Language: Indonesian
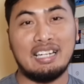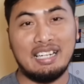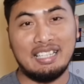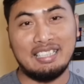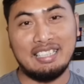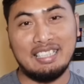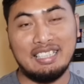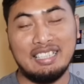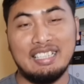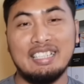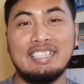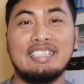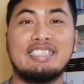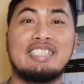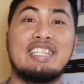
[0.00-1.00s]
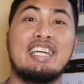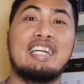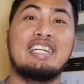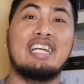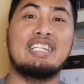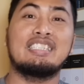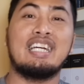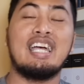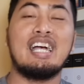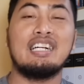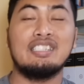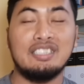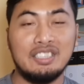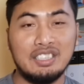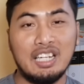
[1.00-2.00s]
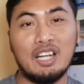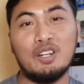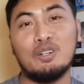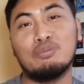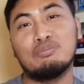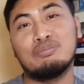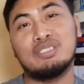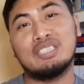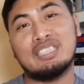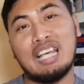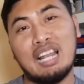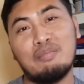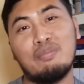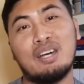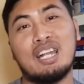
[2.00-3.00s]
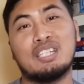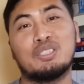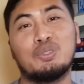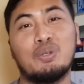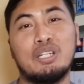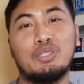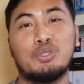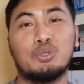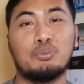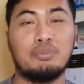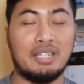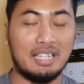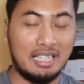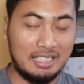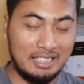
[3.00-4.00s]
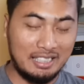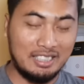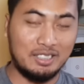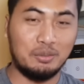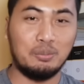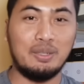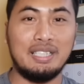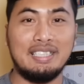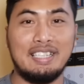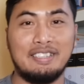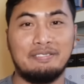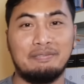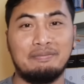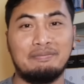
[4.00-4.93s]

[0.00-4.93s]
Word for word: nanti. Sekian dari saya, Shalom, salam waras, Tuhan Yesus memberkati kita semuanya.